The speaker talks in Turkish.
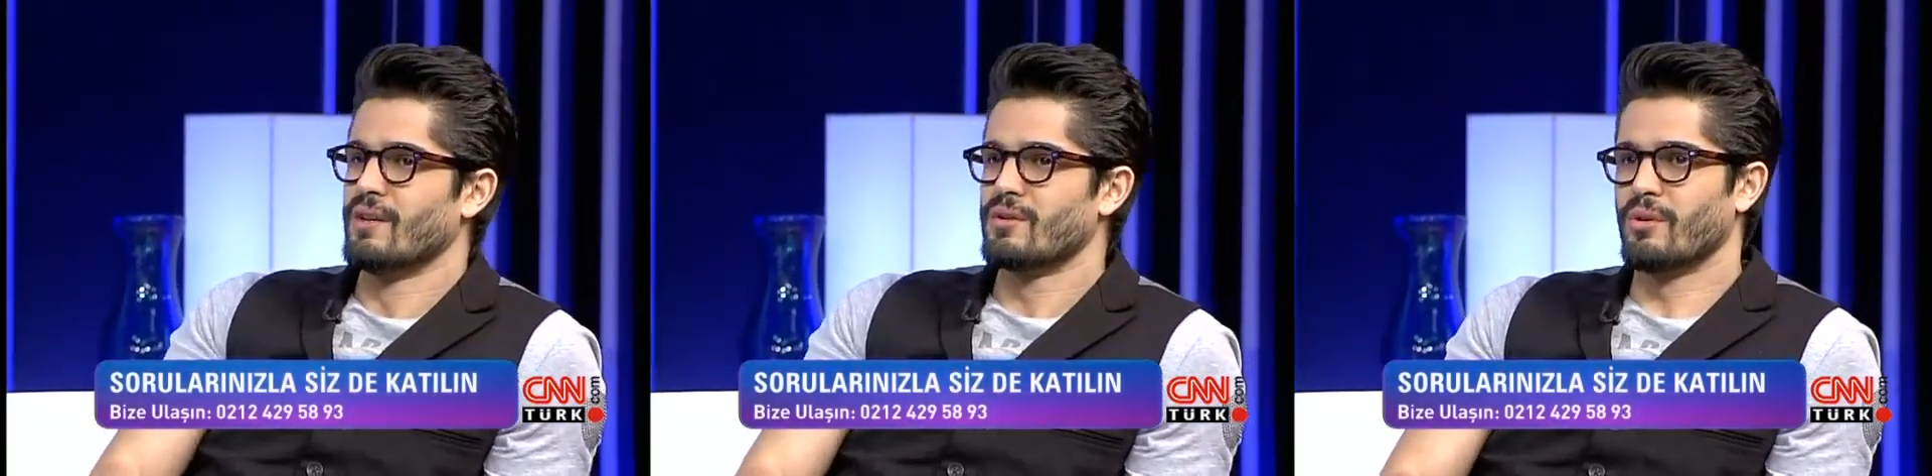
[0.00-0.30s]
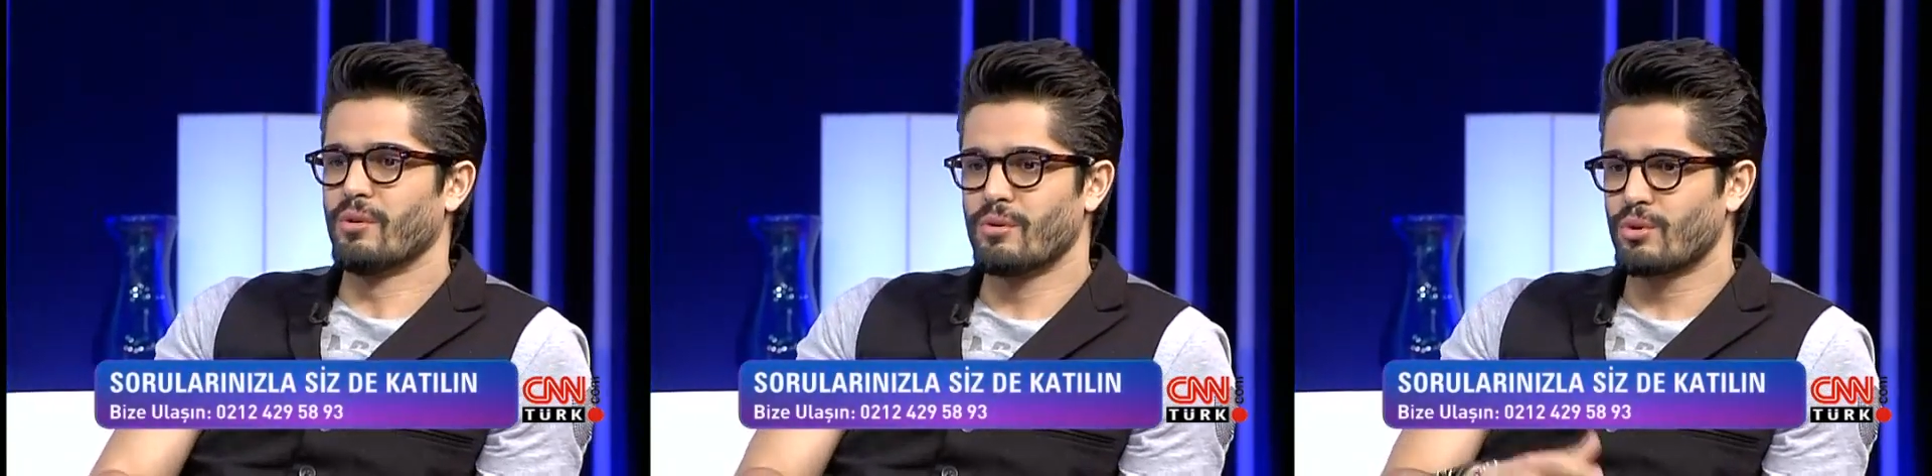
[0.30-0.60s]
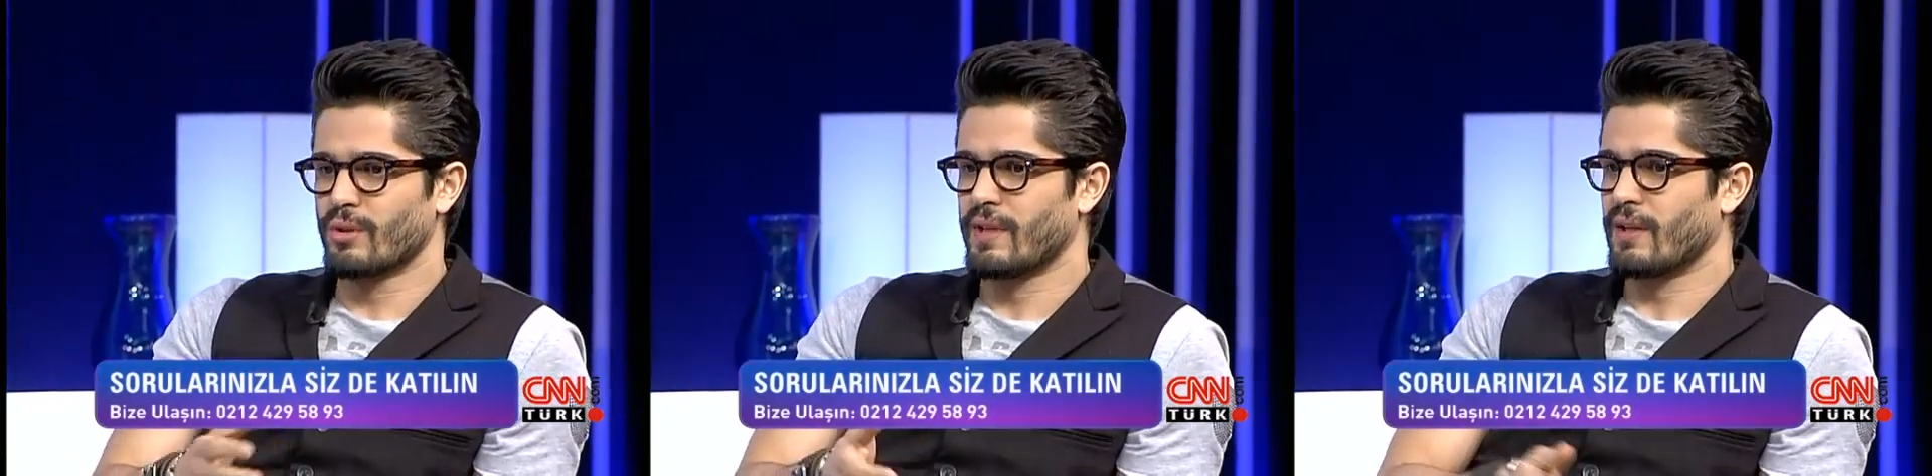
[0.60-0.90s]
Sonra
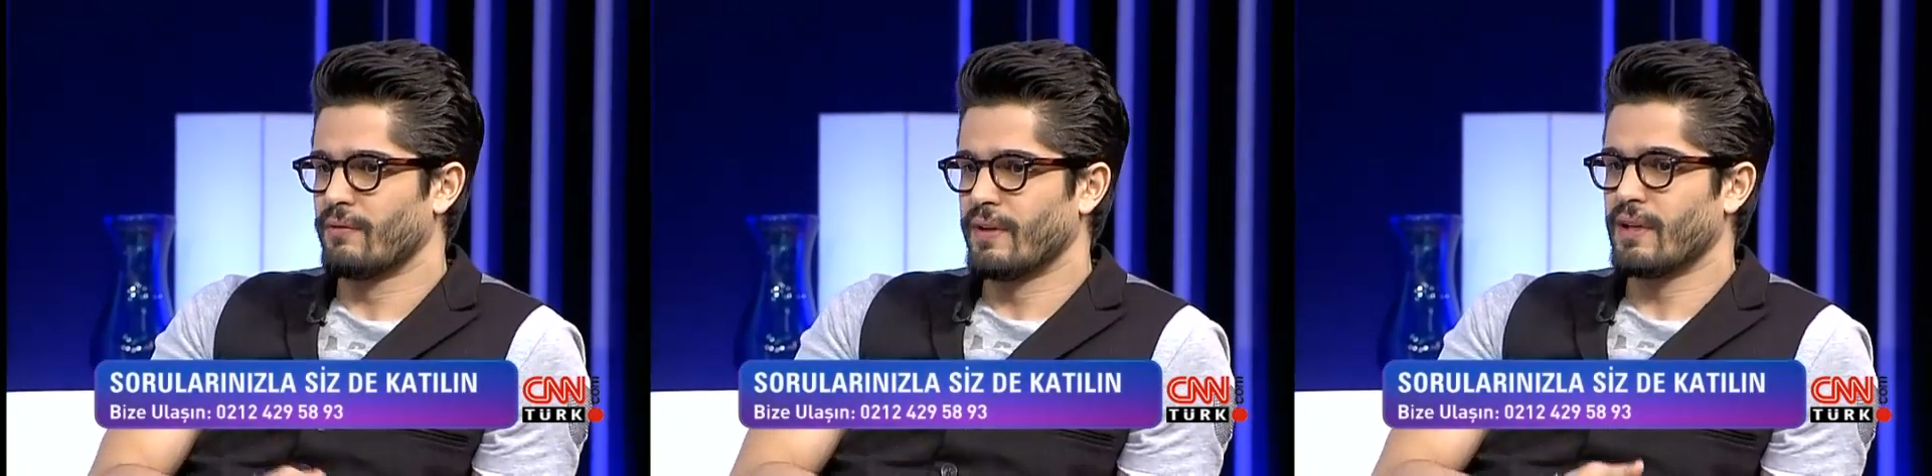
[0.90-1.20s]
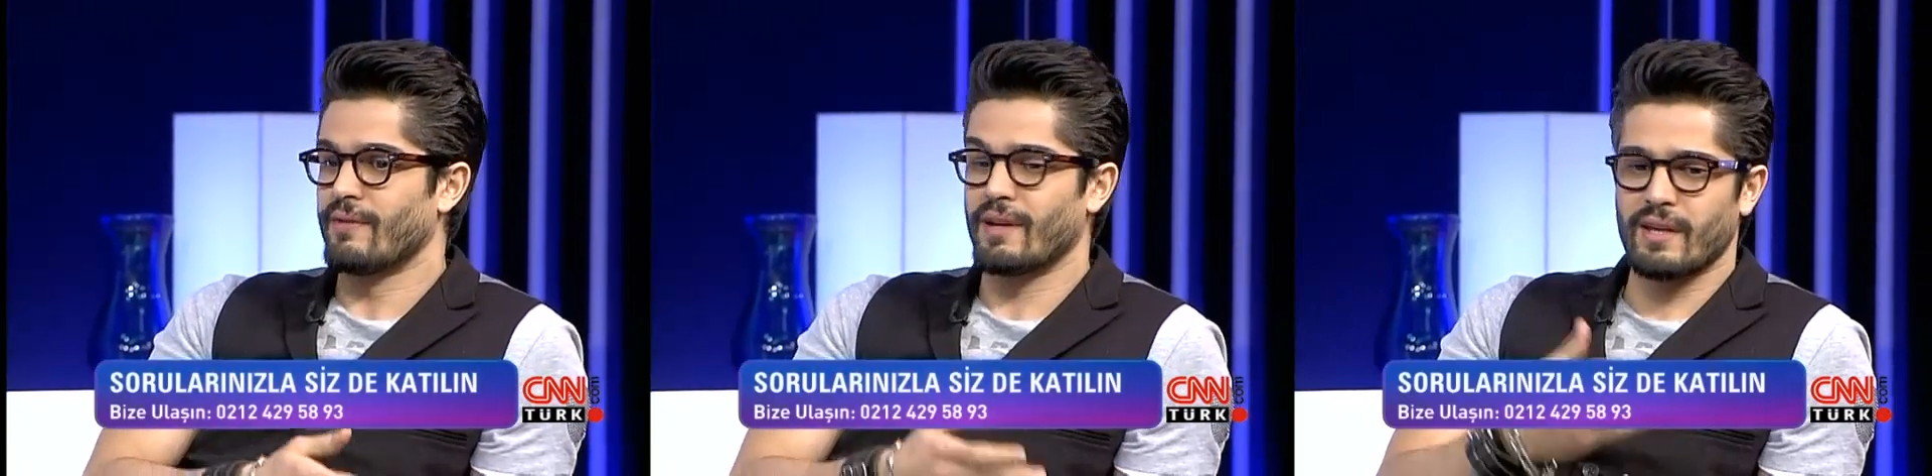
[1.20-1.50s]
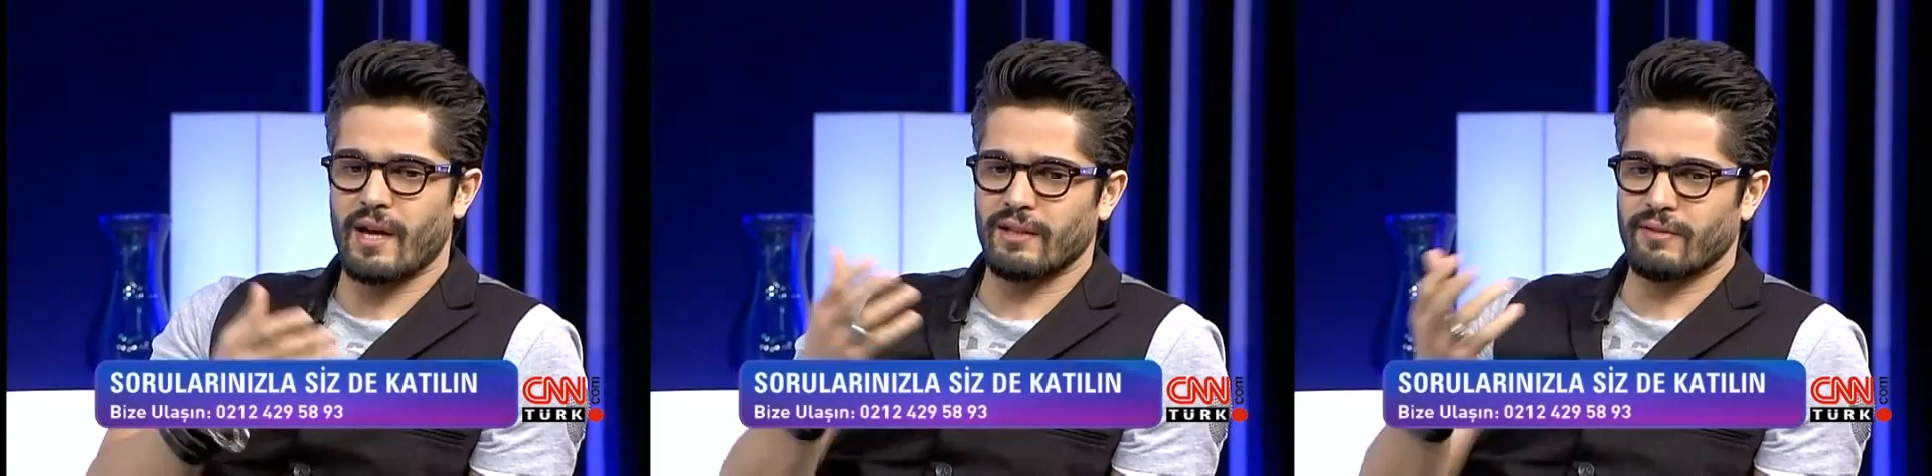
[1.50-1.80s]
oyunculuk teklifleri
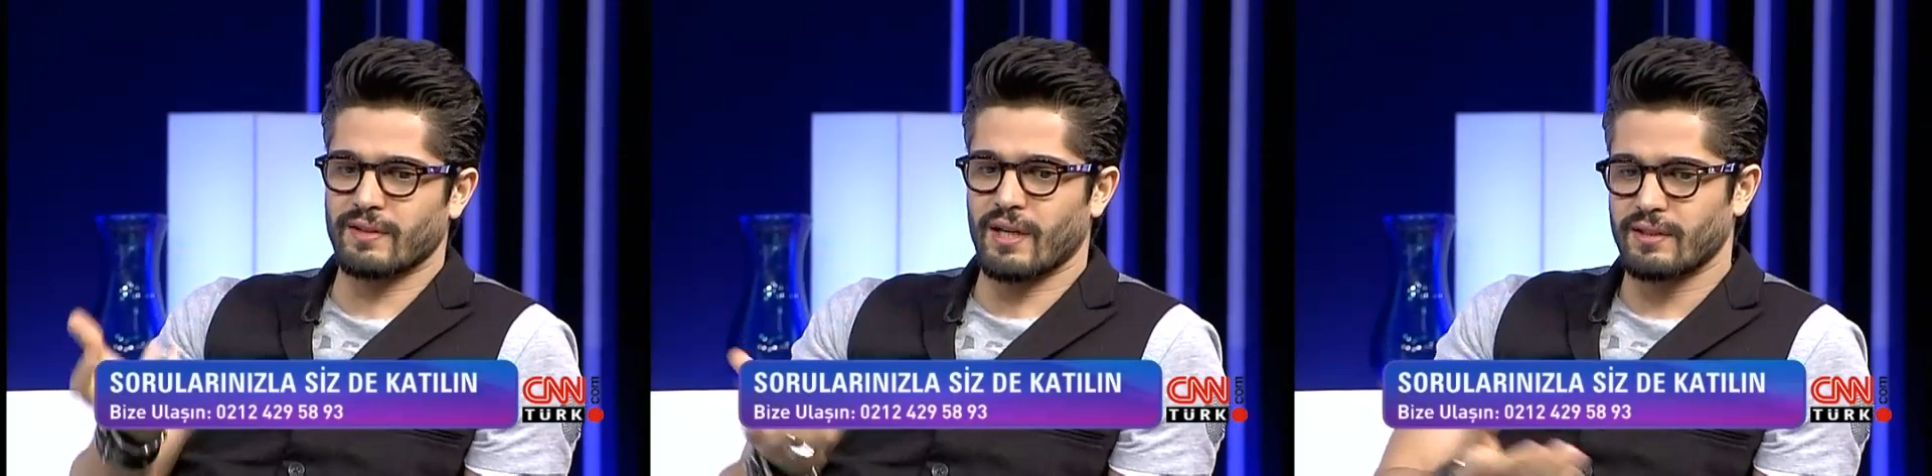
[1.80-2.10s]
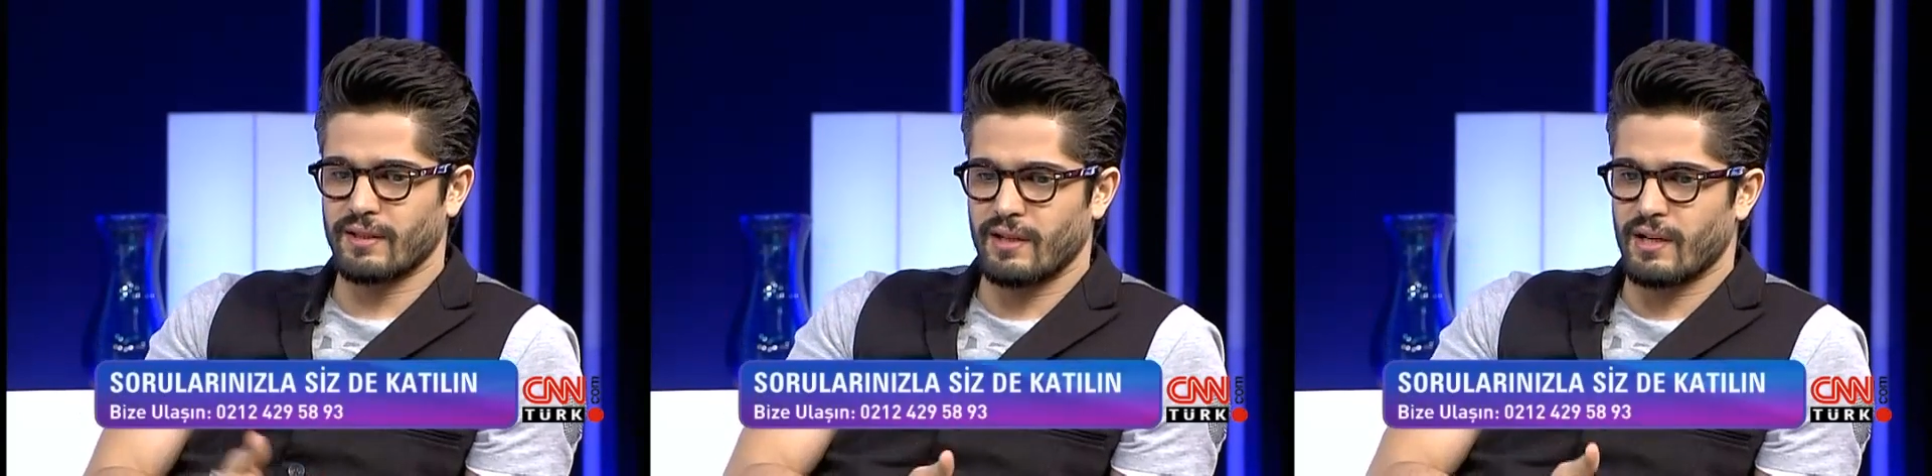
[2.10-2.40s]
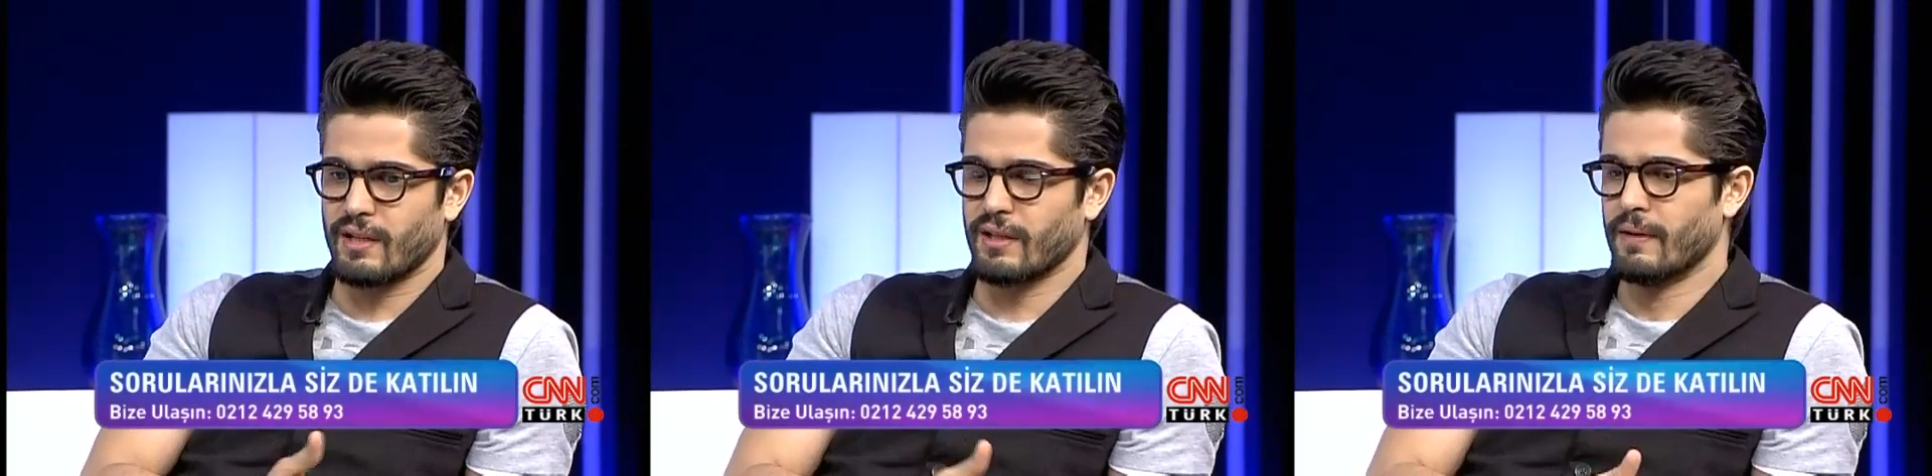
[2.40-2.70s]
geldi ve takdir
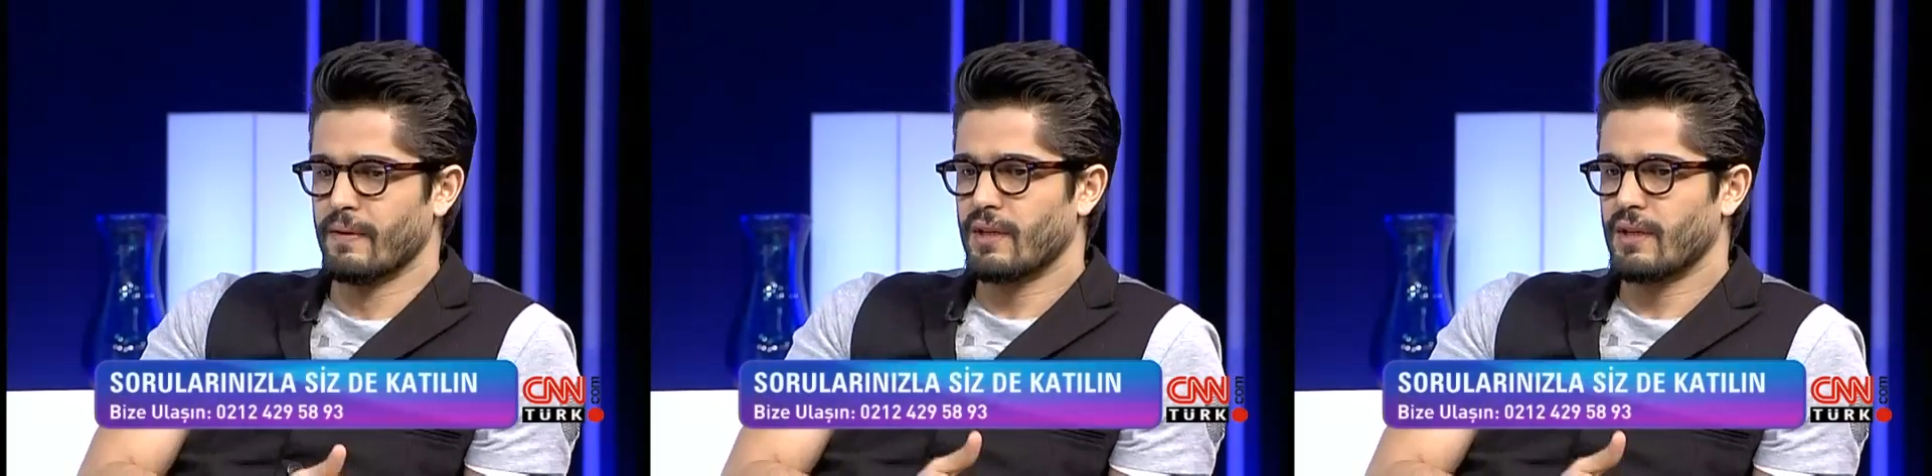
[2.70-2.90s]
ilahi